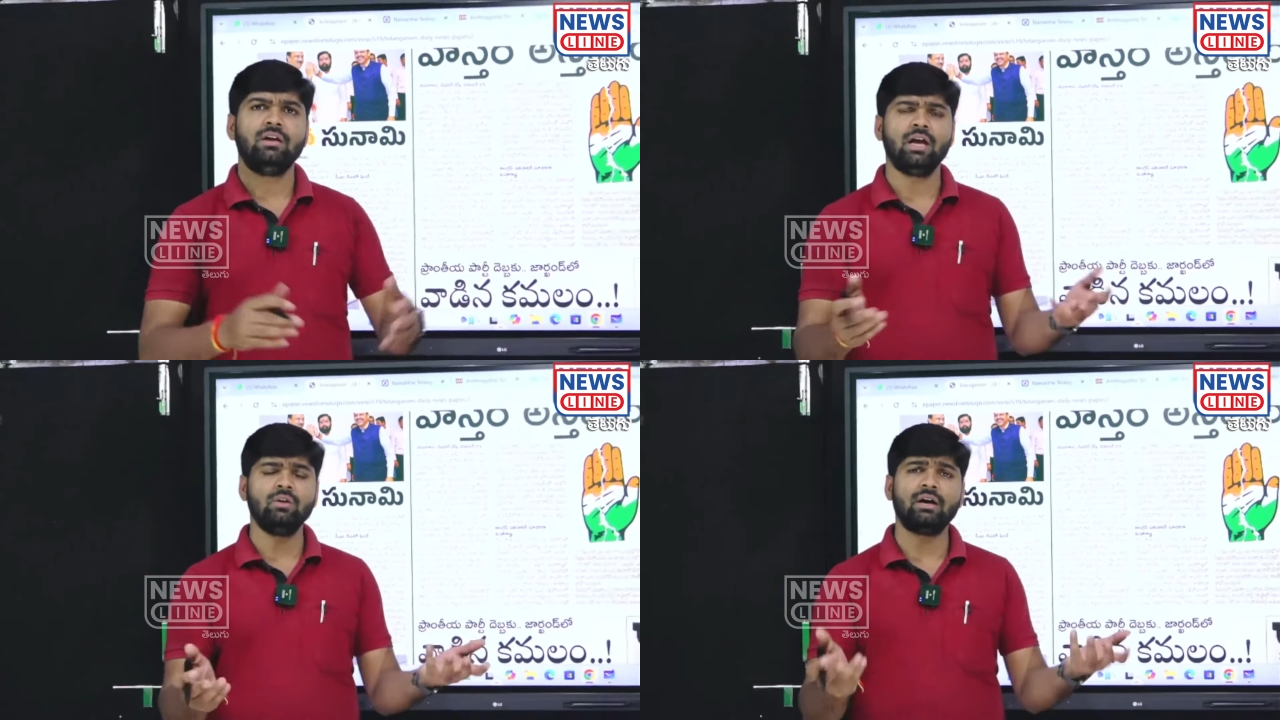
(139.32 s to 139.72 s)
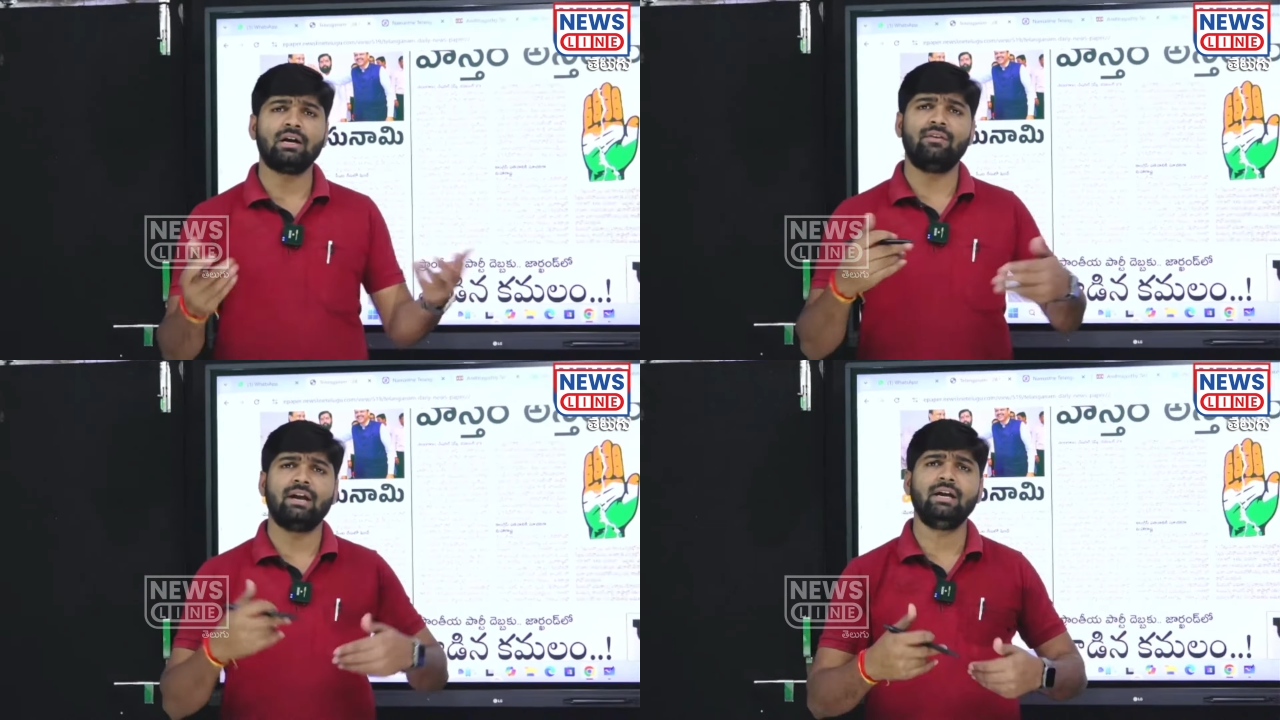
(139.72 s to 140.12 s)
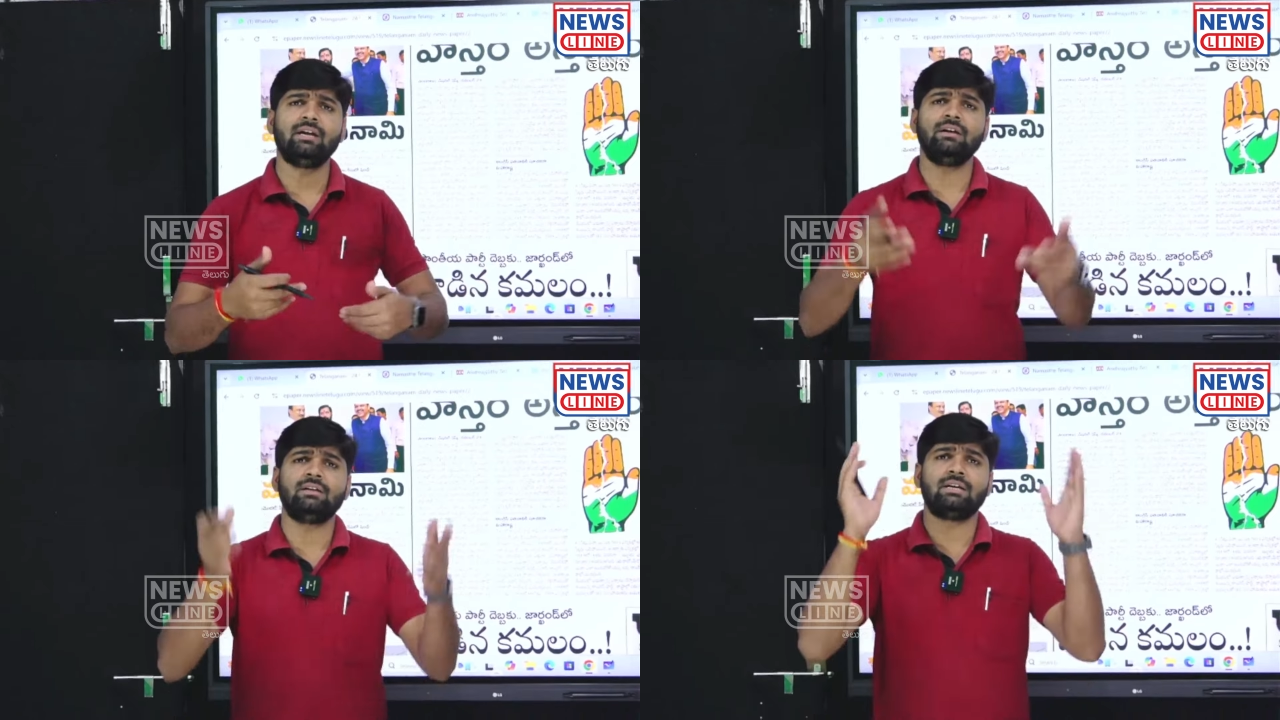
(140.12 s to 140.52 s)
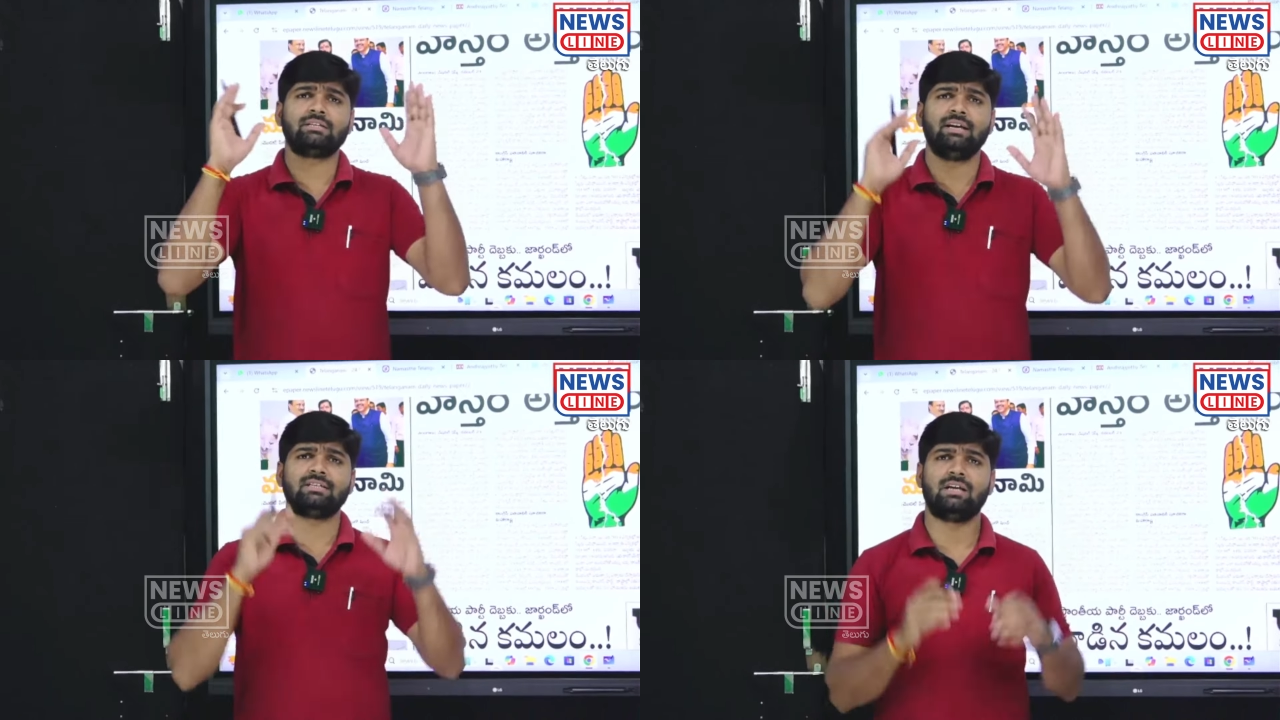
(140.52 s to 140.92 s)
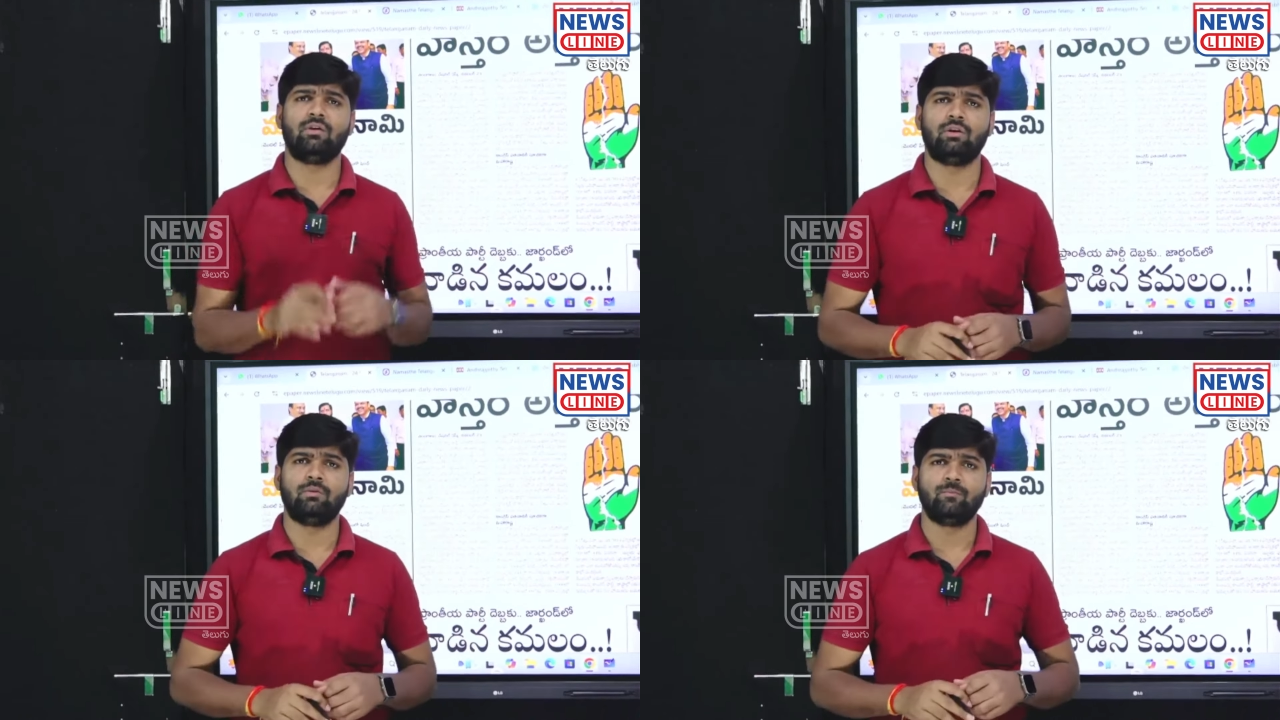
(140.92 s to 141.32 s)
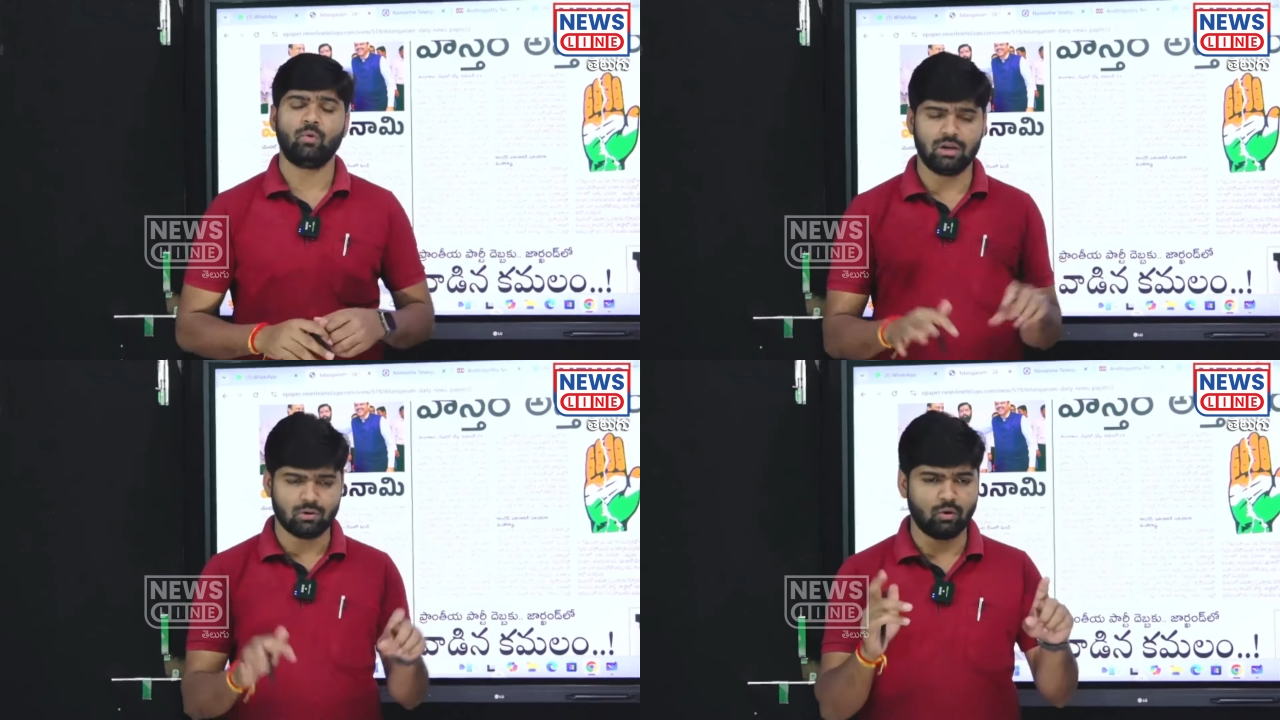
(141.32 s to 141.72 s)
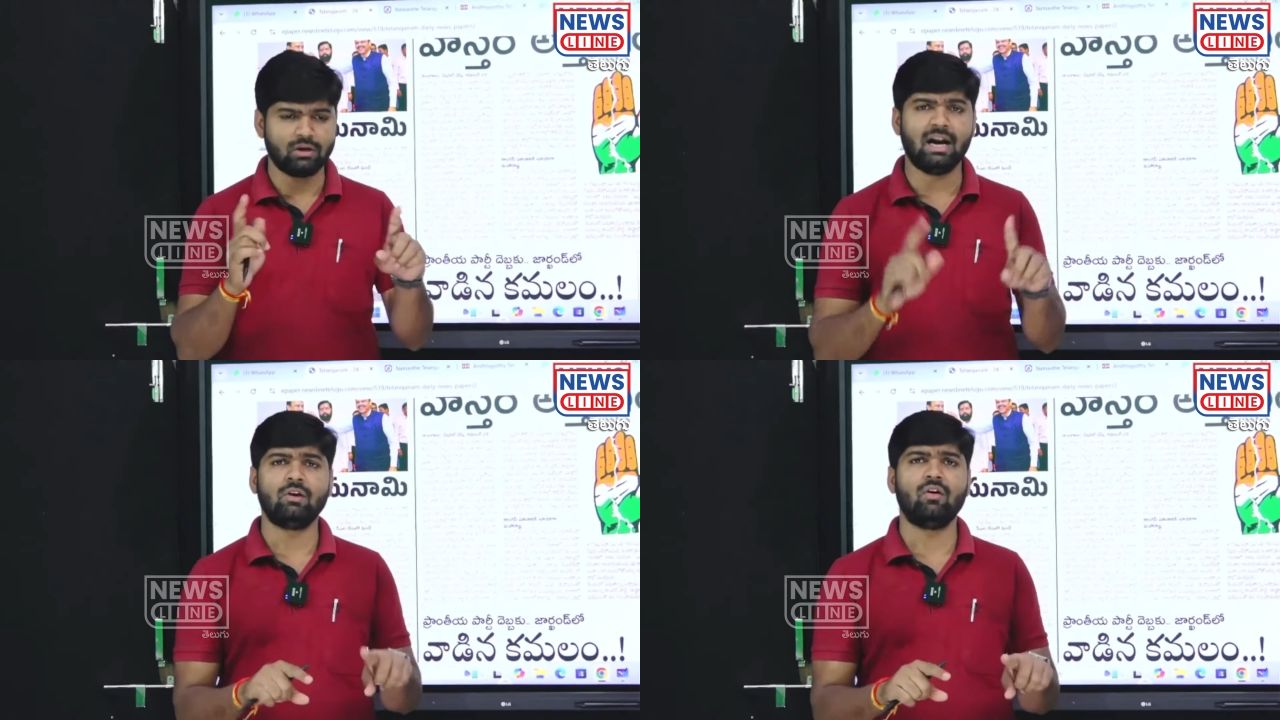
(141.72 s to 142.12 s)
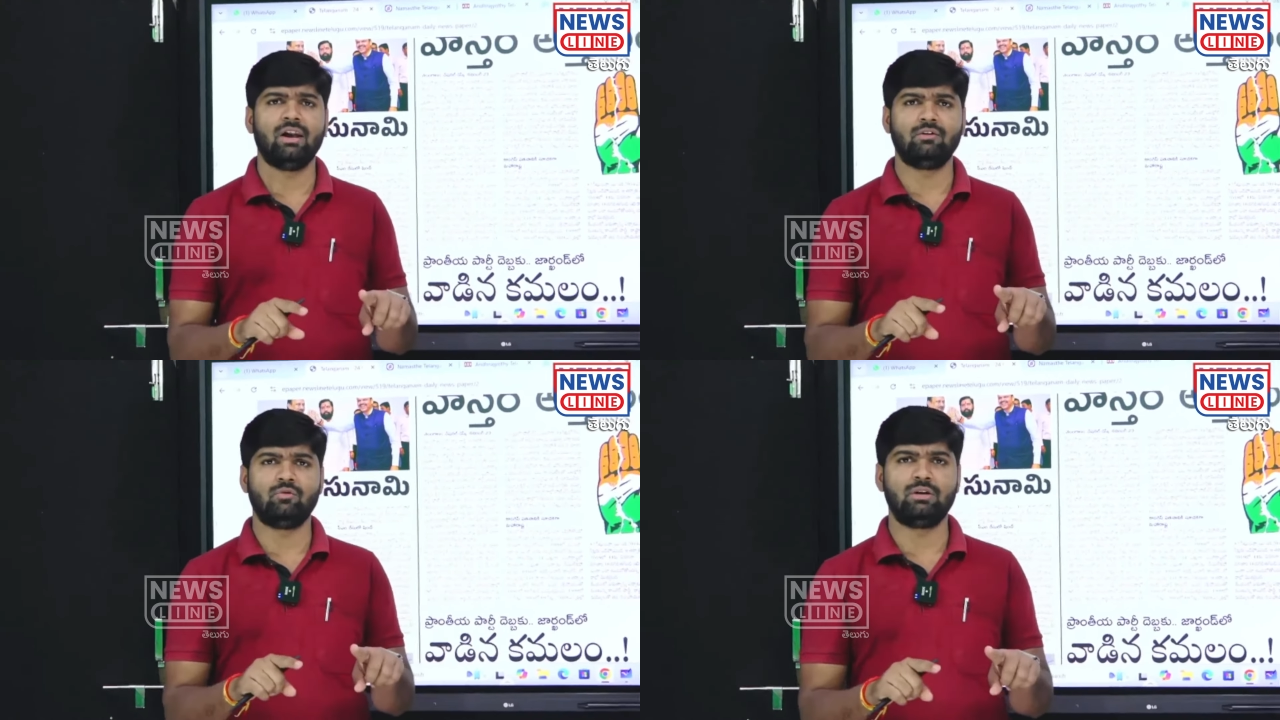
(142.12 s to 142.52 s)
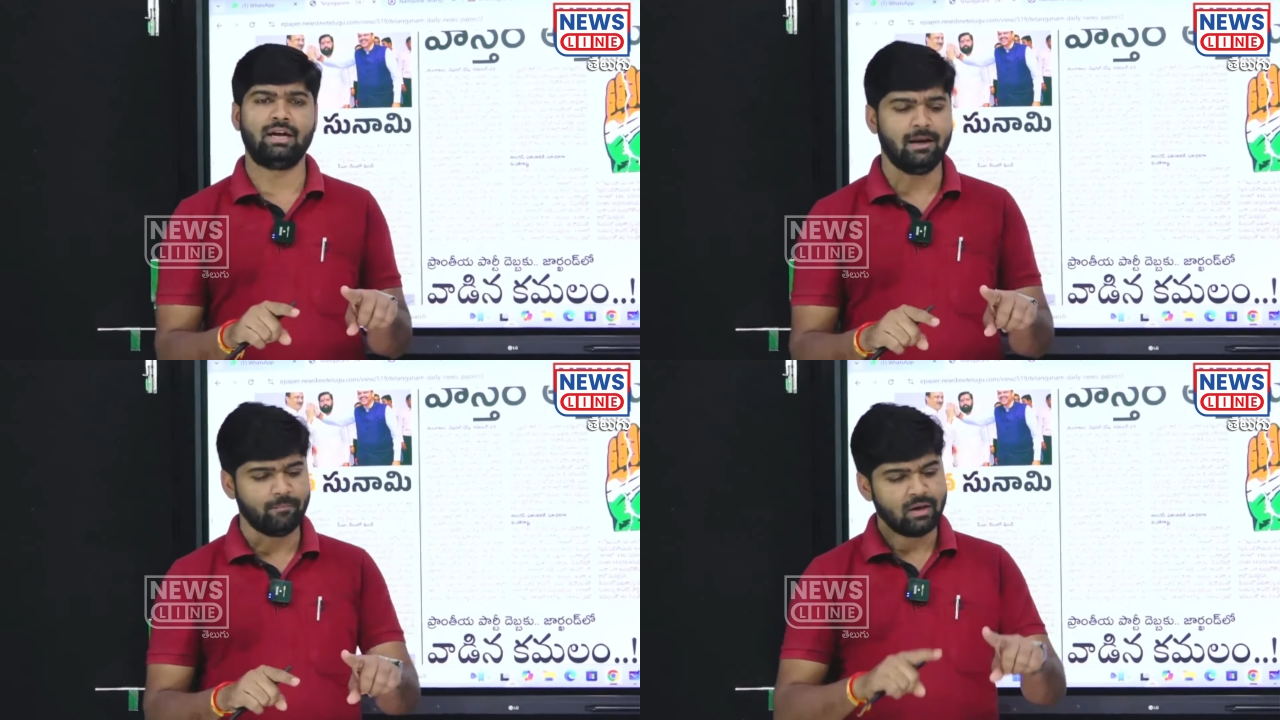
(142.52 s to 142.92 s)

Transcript: ఏందో ఇక్కడ వెరైటీ చర్చ చేస్తూ ఉన్నారు ఒకవేళ కొట్లాడుకోవాలనుకుంటే